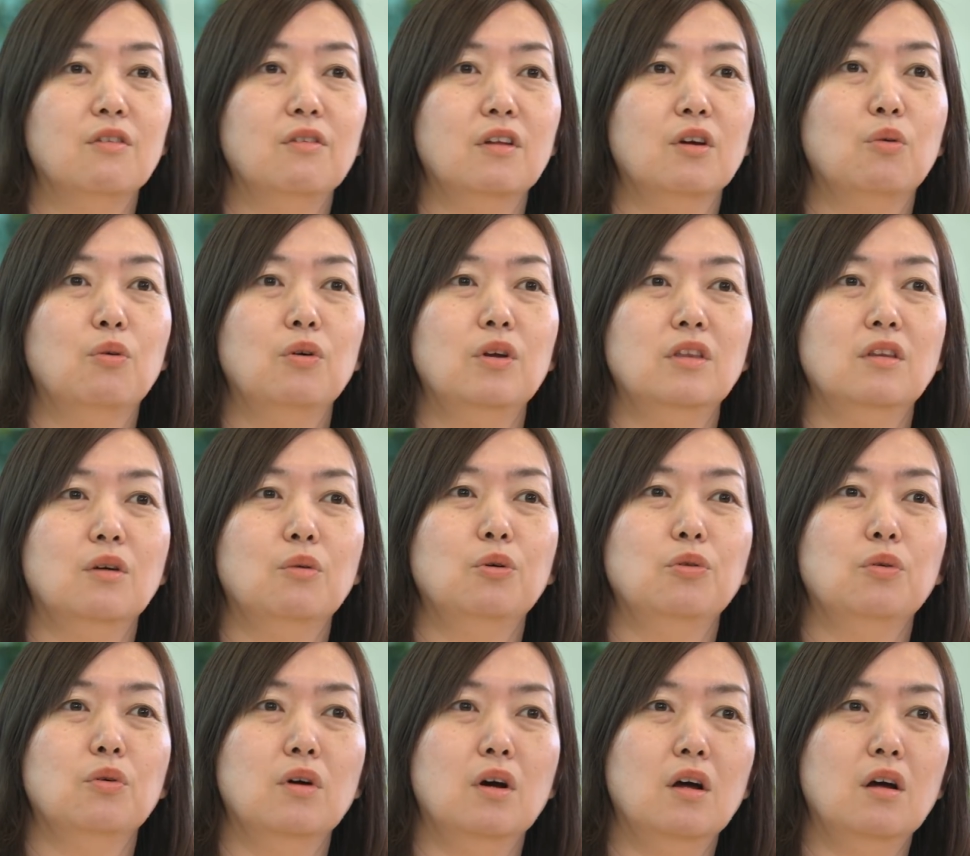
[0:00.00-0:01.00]
のでこういったこ
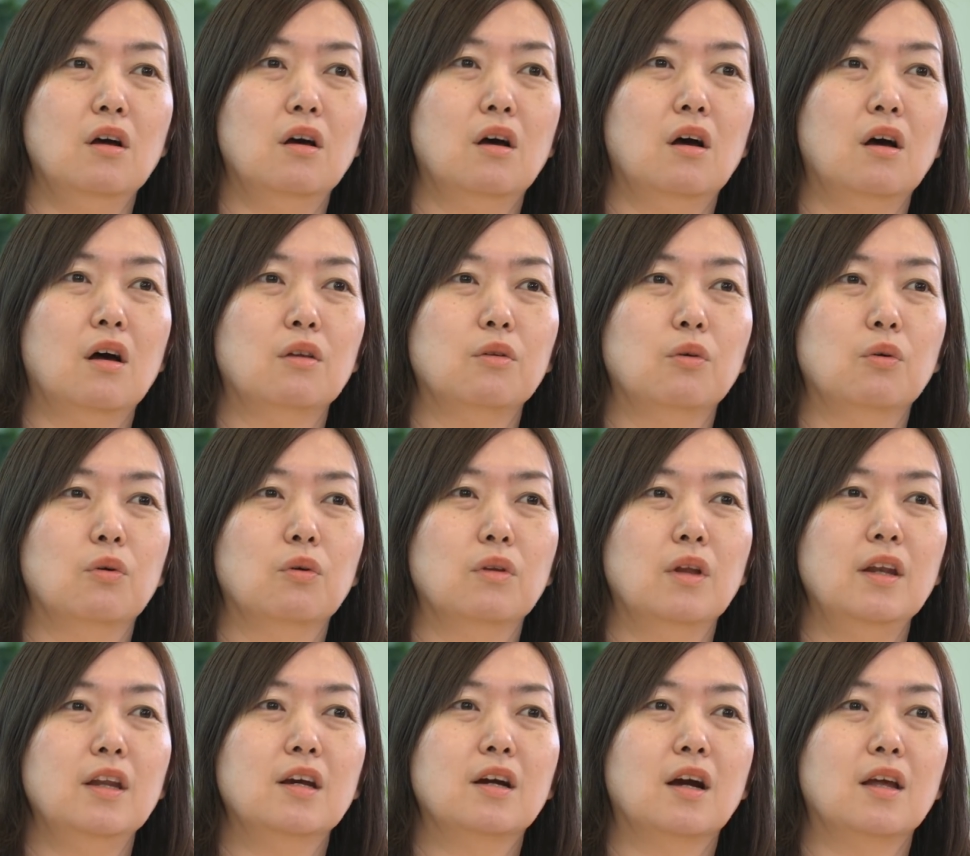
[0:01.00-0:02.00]
とがあの
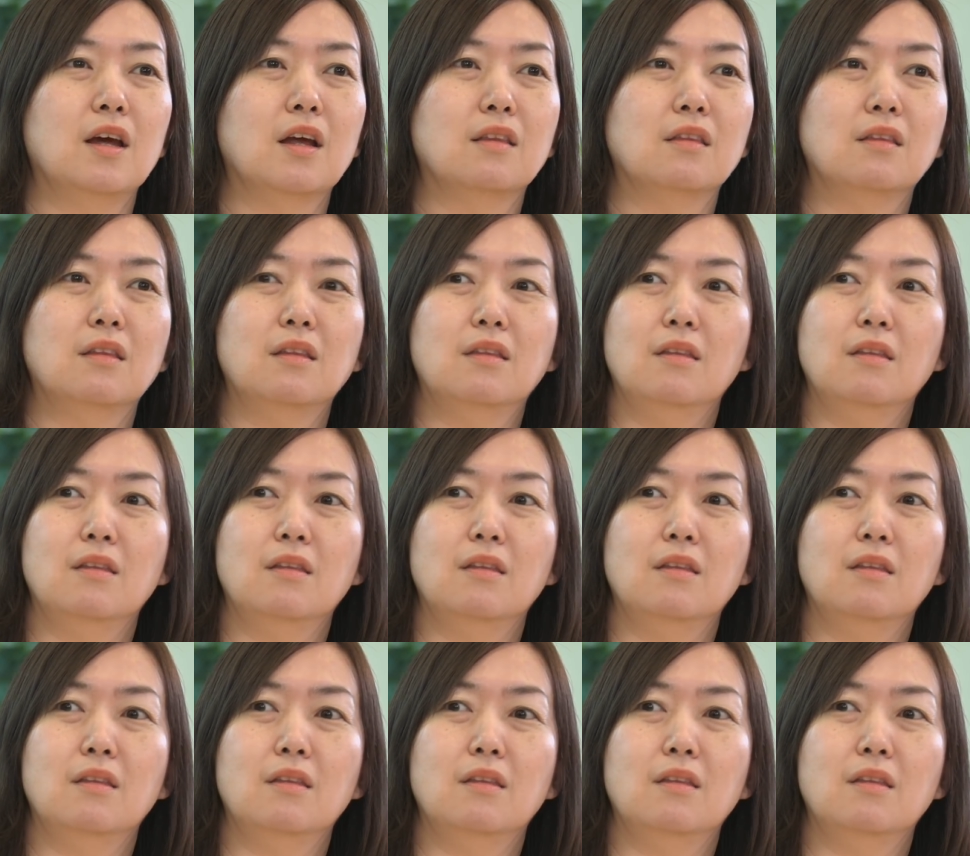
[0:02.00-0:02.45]
何かやって